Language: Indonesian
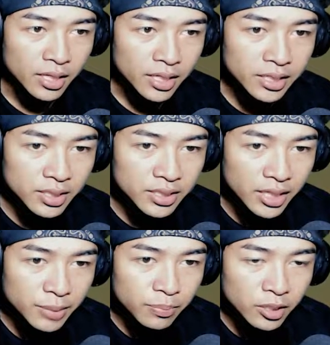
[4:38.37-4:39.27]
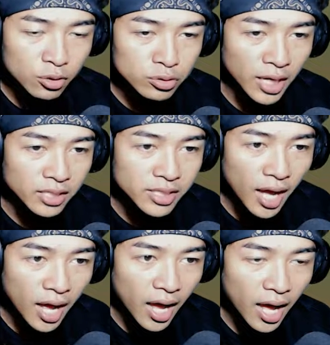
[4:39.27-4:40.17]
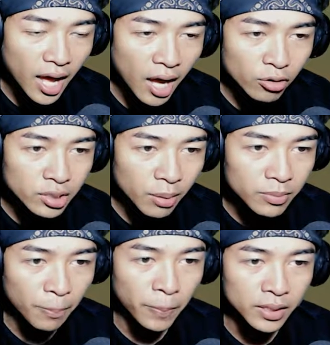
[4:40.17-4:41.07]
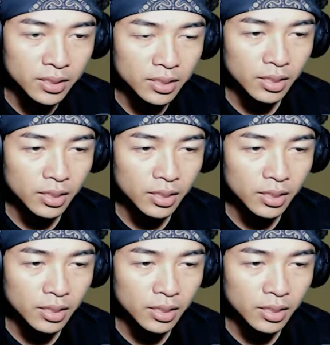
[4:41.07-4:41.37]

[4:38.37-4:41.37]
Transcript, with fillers: Ini terjadi begitu saja Aku tidak dapat